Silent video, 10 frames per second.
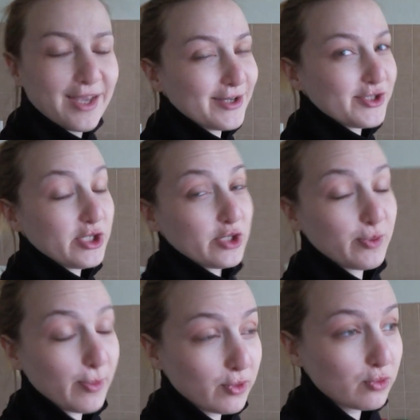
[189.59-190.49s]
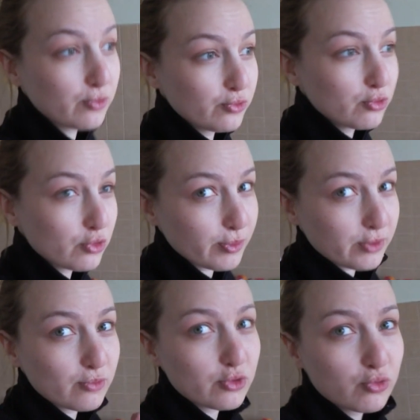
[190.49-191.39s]
А сейчас побегу в душ,
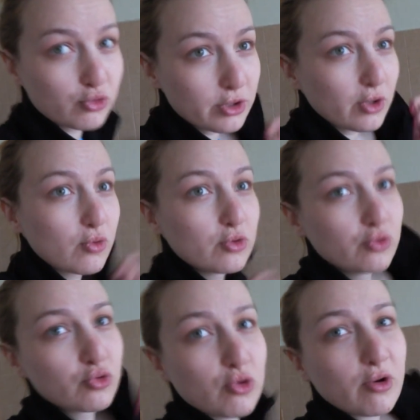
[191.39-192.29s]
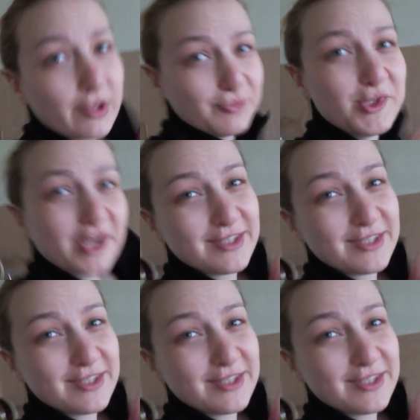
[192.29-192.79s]
потому что уже такой душок от меня